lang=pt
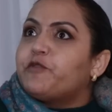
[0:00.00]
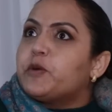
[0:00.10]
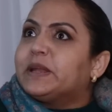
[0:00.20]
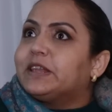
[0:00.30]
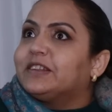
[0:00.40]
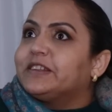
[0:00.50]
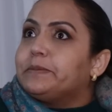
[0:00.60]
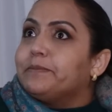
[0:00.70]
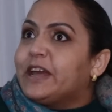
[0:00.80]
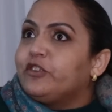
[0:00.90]
for para trazer
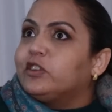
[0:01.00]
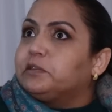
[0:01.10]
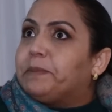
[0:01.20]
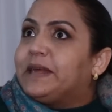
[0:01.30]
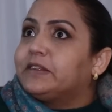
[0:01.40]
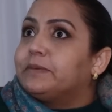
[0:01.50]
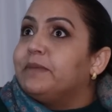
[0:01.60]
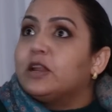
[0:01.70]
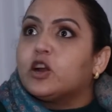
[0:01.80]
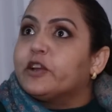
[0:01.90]
mais despesa,
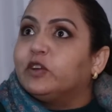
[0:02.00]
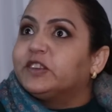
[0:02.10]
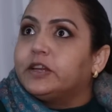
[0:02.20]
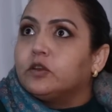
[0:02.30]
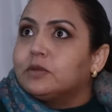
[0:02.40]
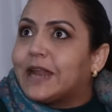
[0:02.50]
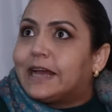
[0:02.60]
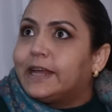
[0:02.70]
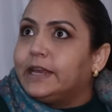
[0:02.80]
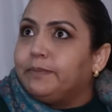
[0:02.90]
melhor que você não
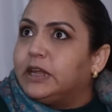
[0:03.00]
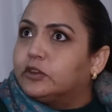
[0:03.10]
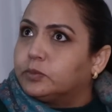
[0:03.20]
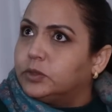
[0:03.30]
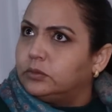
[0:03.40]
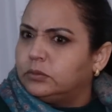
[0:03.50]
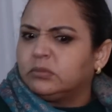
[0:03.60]
traga ele mesmo.